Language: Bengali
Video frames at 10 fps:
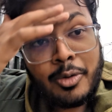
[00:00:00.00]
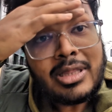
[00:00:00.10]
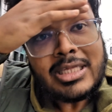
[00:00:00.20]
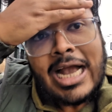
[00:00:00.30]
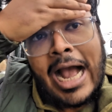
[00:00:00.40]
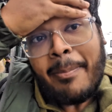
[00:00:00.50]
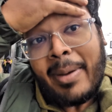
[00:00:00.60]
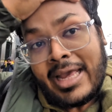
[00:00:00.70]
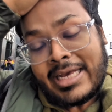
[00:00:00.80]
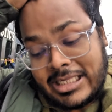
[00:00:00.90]
করতে যে
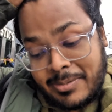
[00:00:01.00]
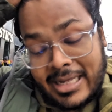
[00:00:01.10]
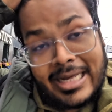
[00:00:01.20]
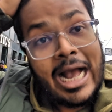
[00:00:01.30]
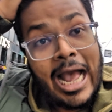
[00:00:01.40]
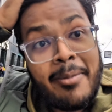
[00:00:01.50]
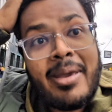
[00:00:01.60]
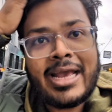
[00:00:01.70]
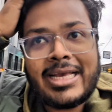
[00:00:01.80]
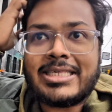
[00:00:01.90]
হাঁপাই গেছি অনেক ঘামে
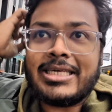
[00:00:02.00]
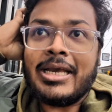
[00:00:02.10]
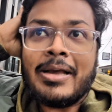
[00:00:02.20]
গেছি